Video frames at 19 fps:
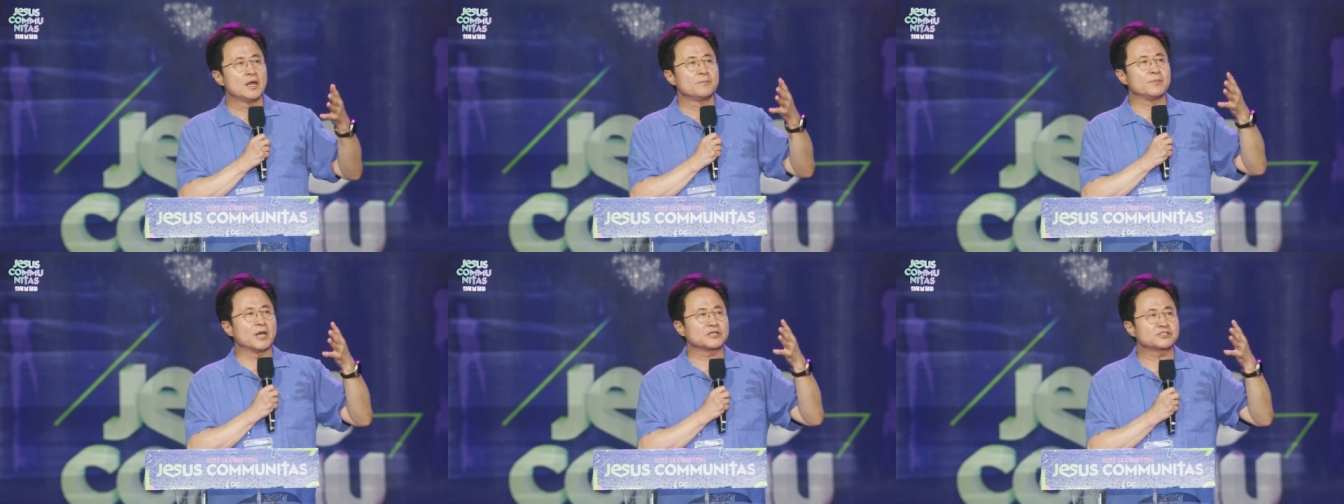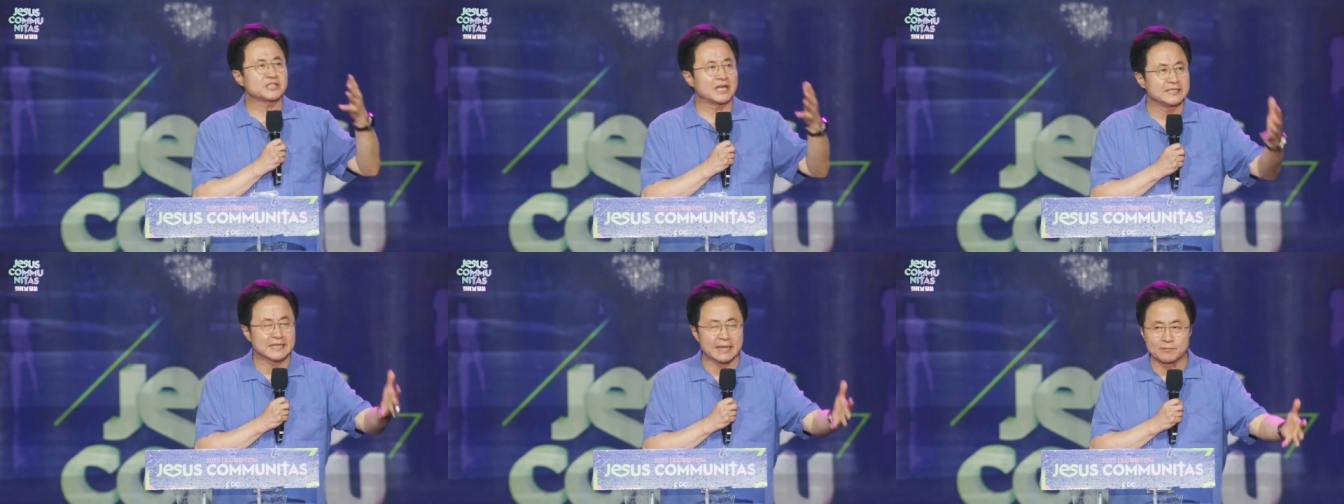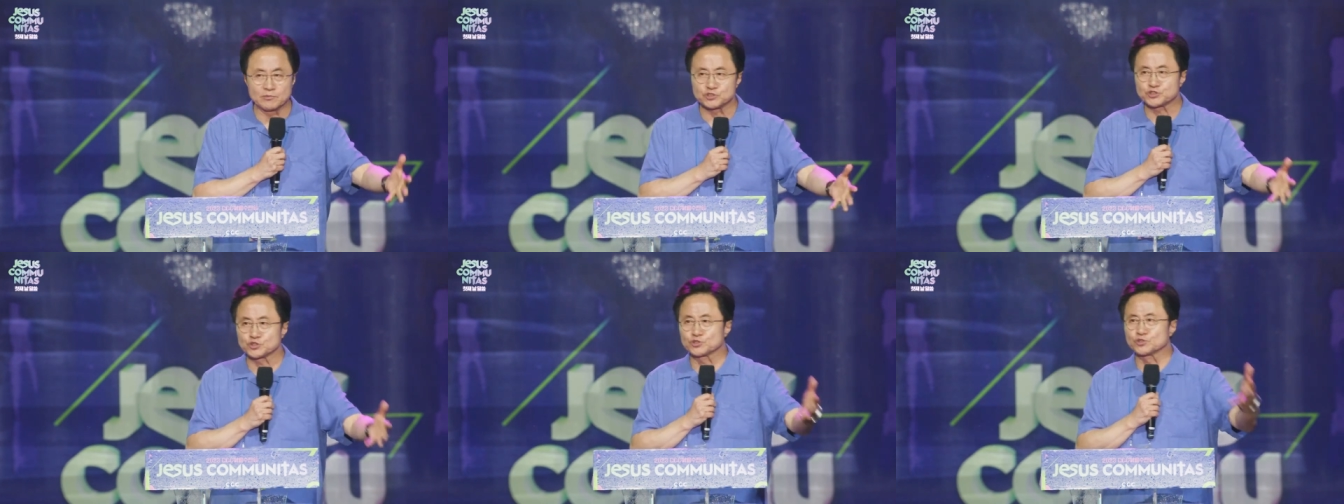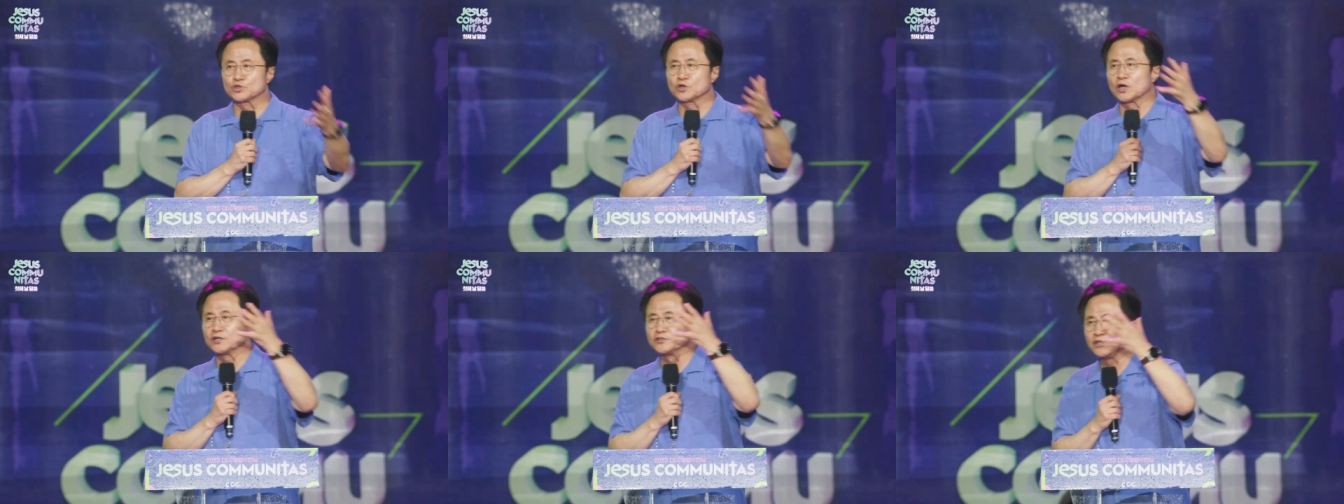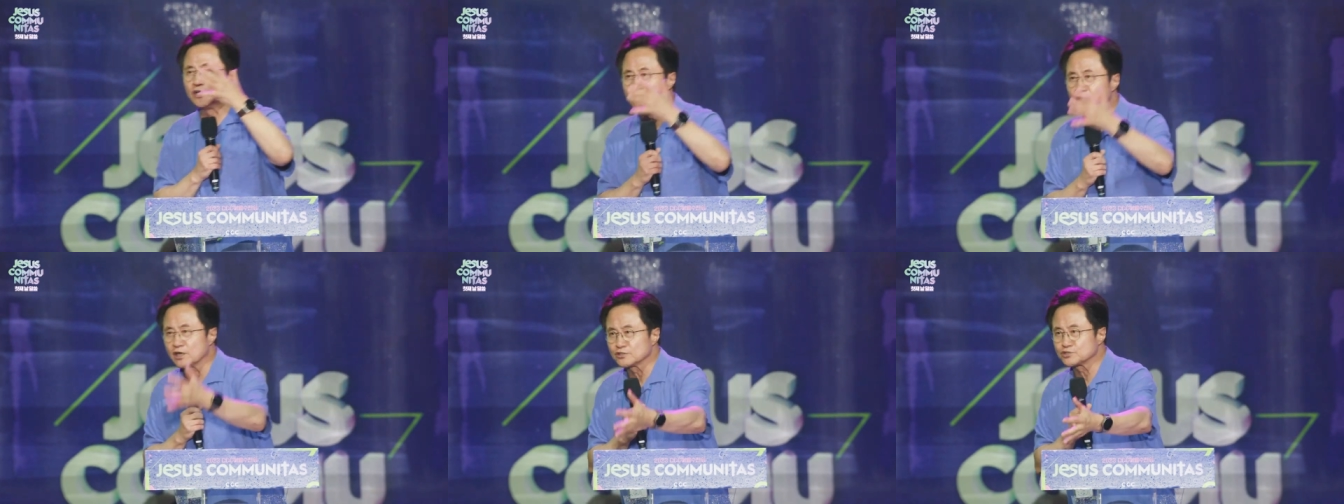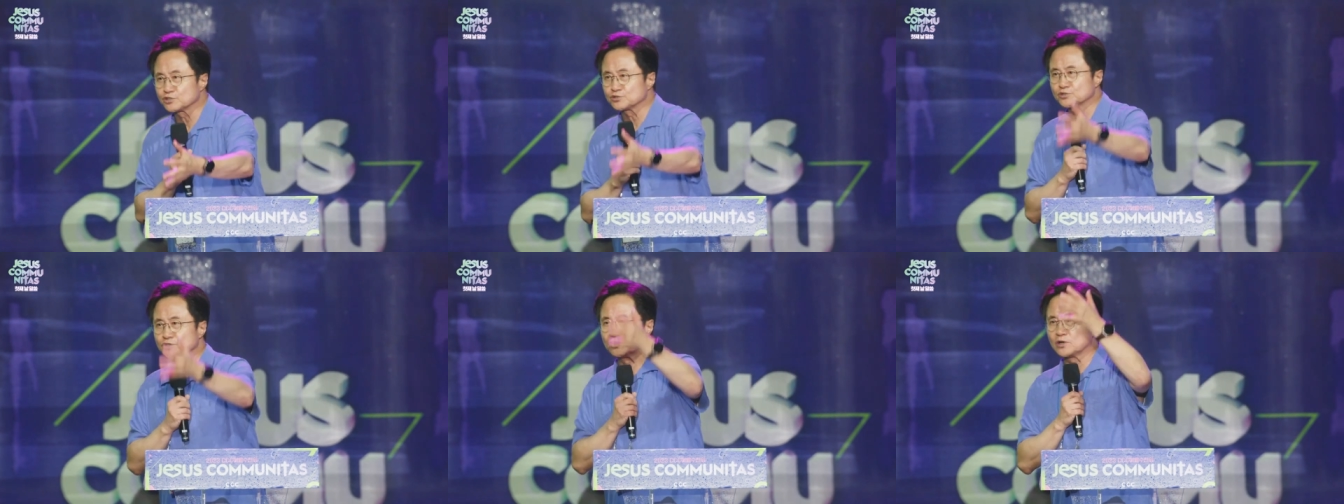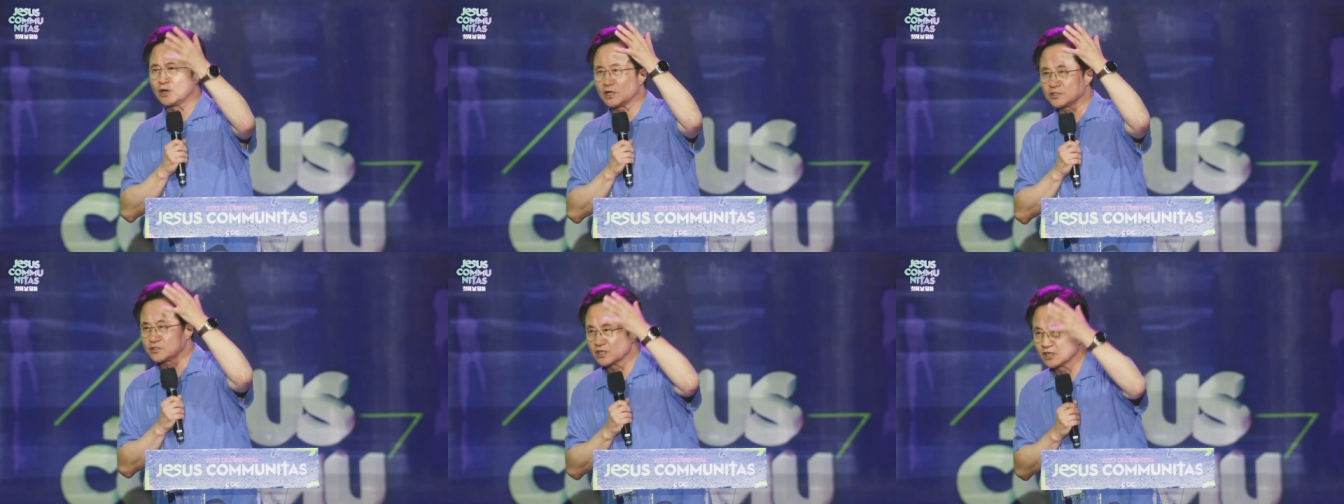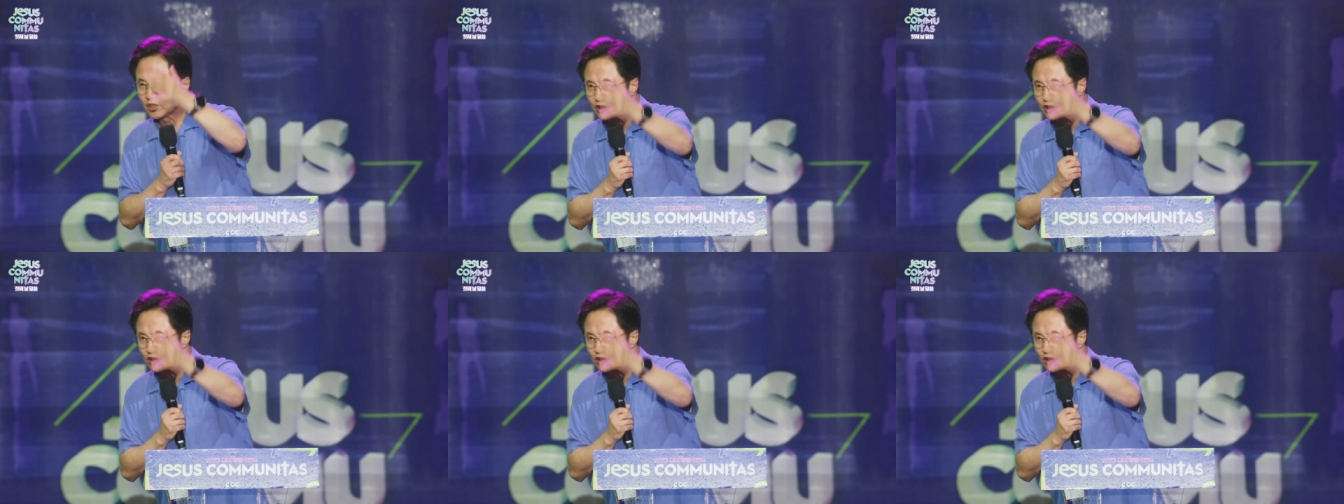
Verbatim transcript: 몇 살 되면 죽는 것, 늙어 죽는 것,